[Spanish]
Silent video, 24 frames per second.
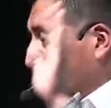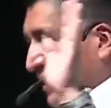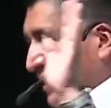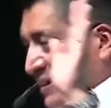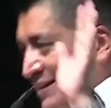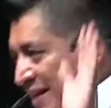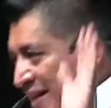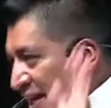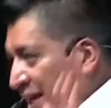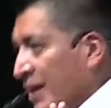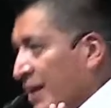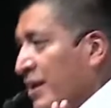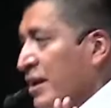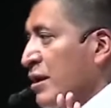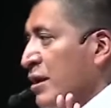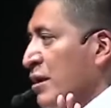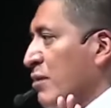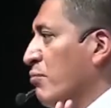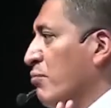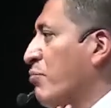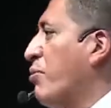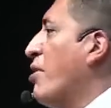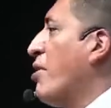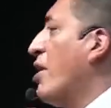que sí,
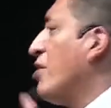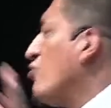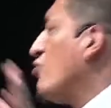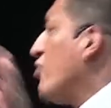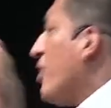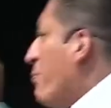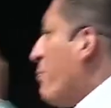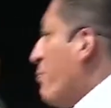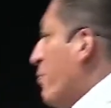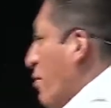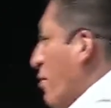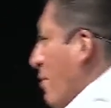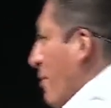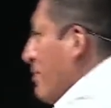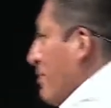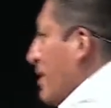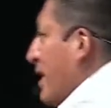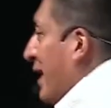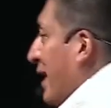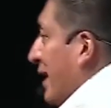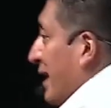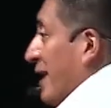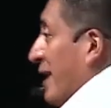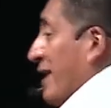pero hay una
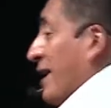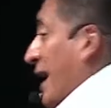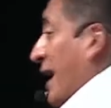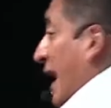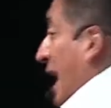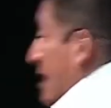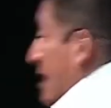probabilidad que le diga,